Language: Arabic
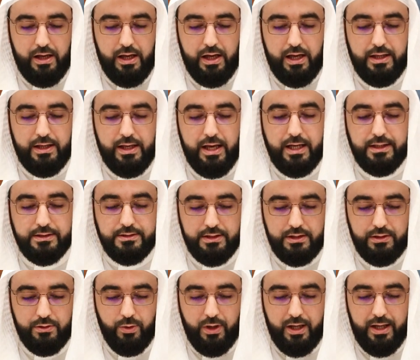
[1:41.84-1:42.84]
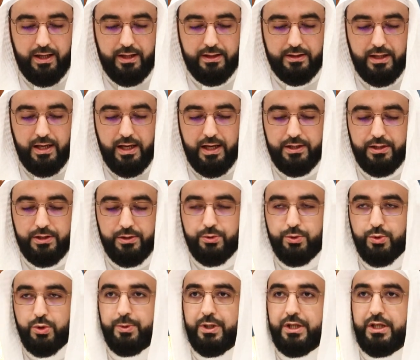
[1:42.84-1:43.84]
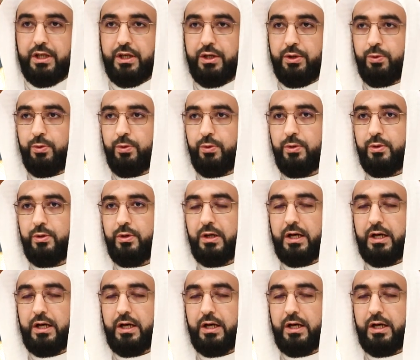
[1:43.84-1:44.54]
آيات وآثار تبين